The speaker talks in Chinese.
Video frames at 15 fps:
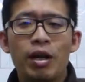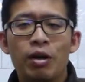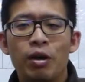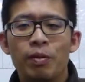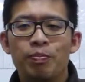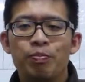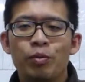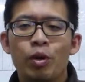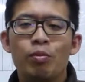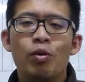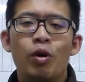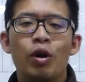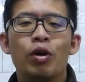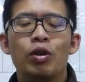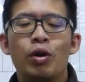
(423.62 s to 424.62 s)
哦，我们
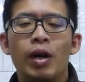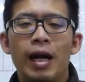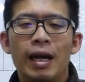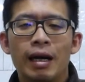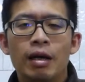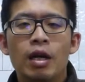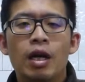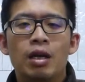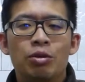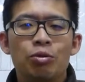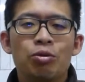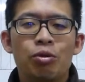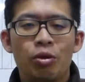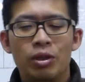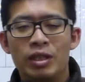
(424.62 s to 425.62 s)
回过头来啊，
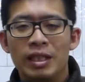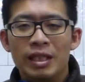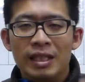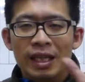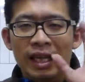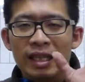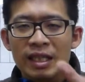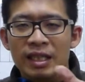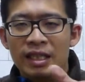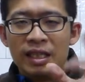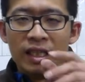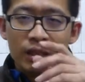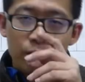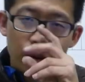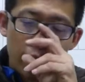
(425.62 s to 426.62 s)
如果今天你
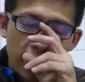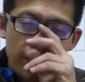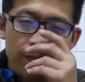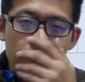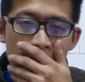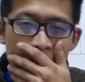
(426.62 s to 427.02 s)
是一位，